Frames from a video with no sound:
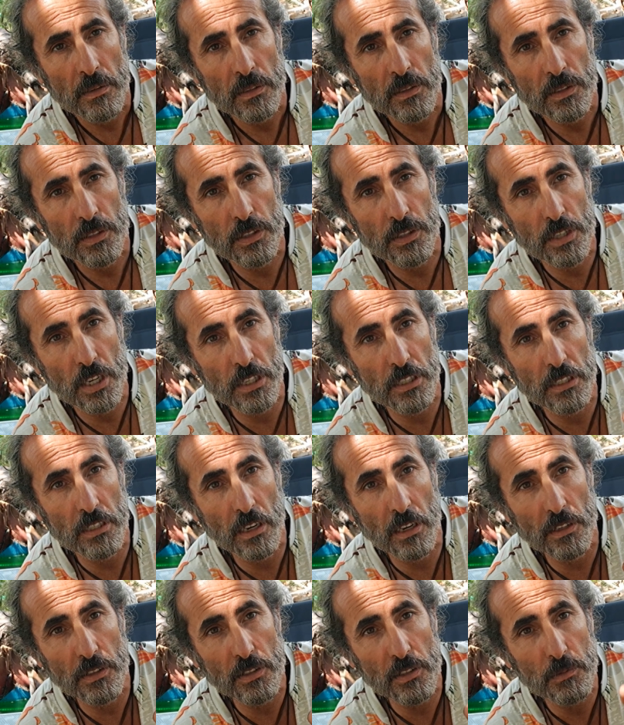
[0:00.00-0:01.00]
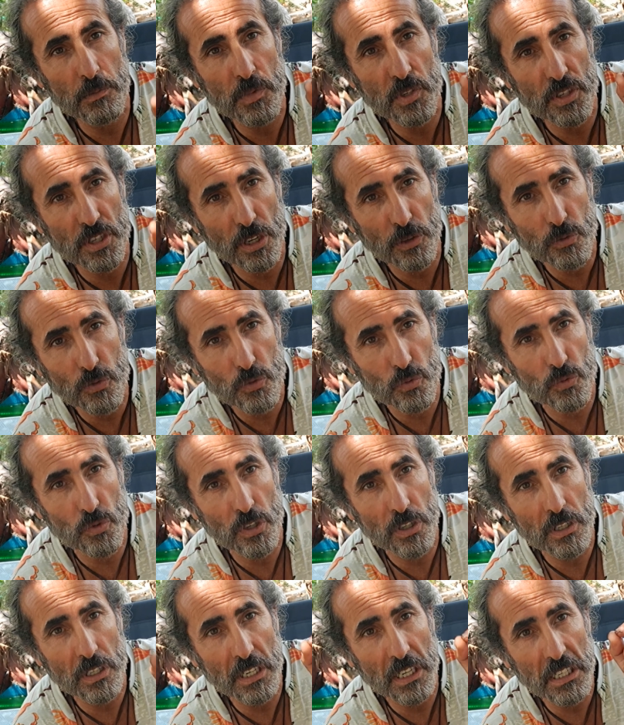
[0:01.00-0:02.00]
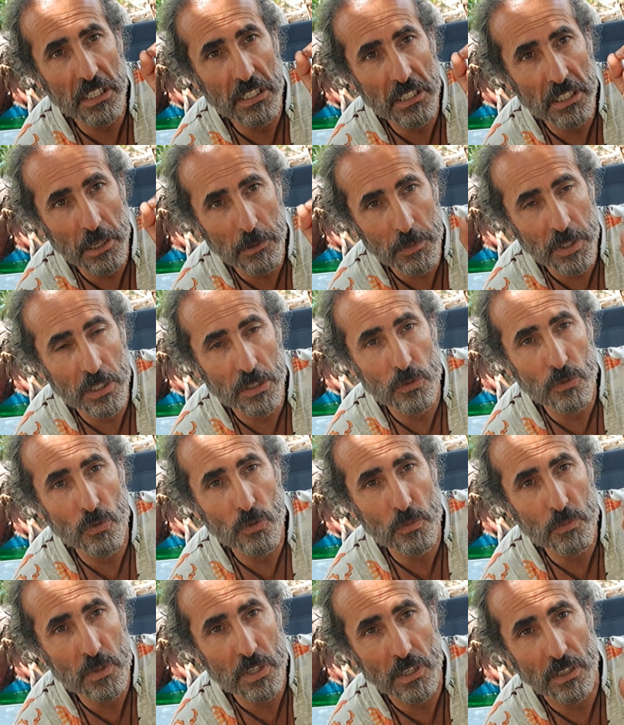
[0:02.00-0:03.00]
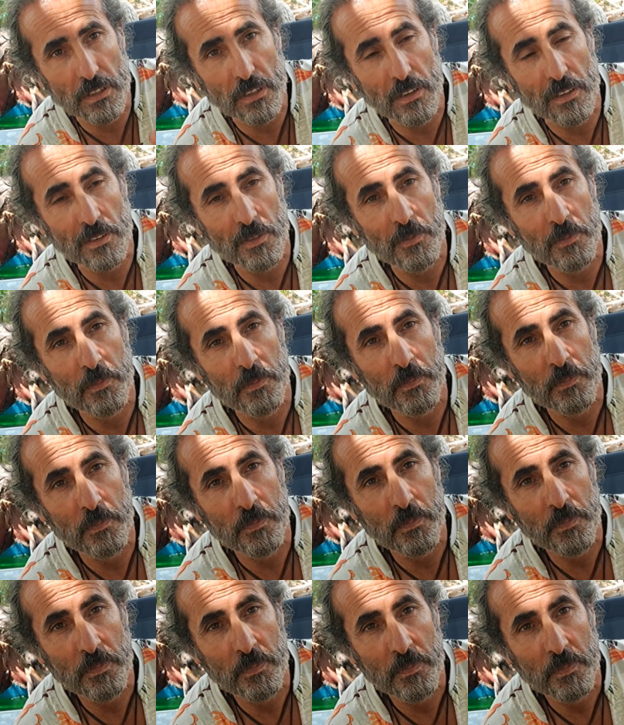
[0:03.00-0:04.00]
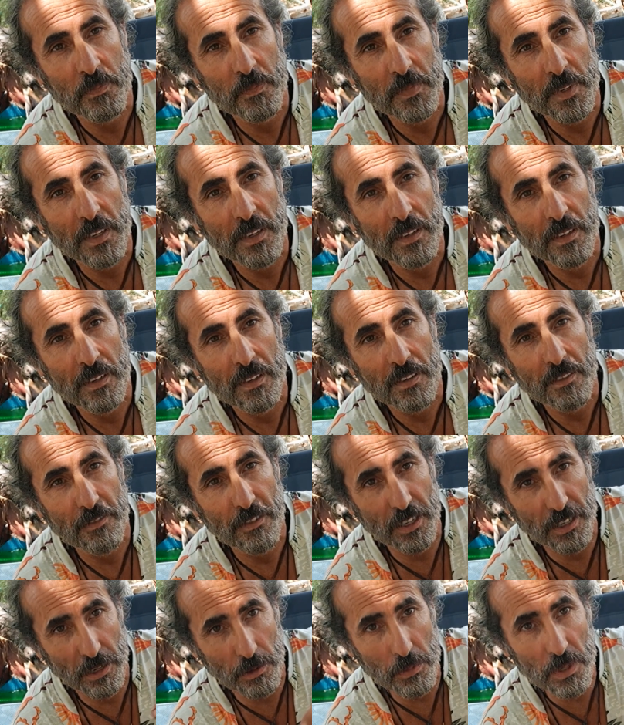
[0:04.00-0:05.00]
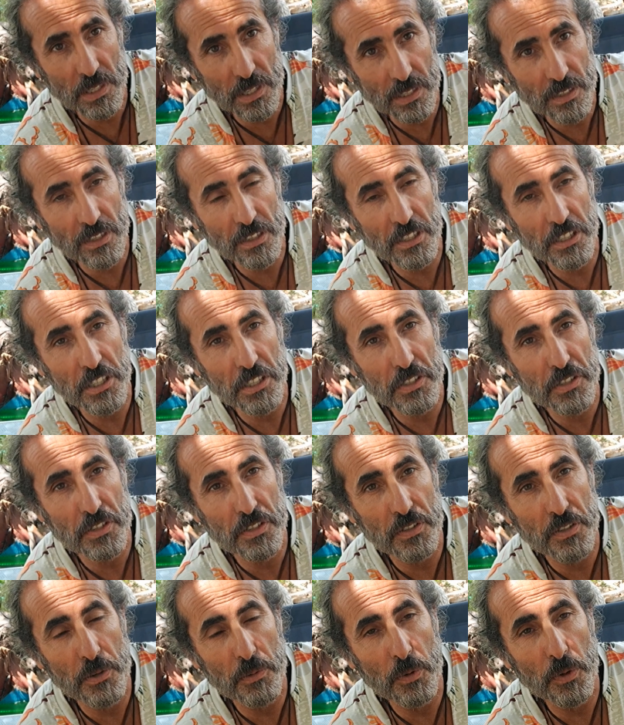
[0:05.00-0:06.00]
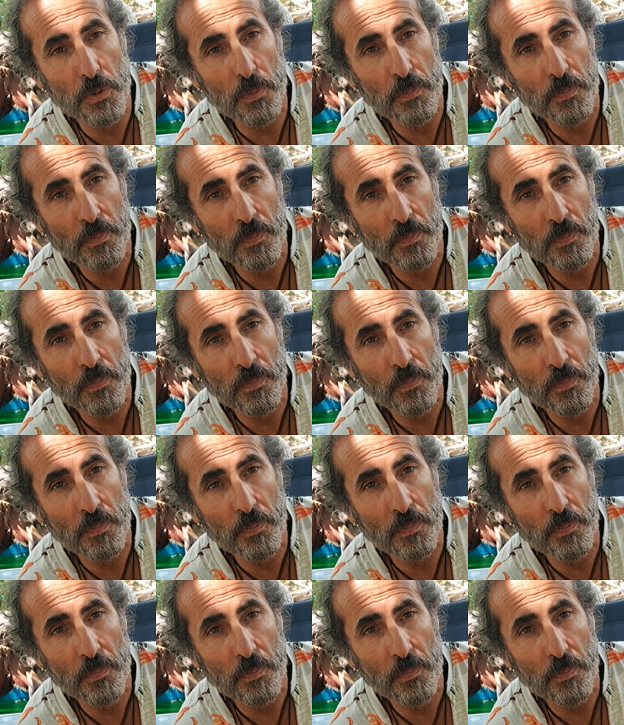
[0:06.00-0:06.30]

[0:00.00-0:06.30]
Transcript: Size inandığım Zeus üzerine yemin ediyorum satar. Ve namazında niyazında bu.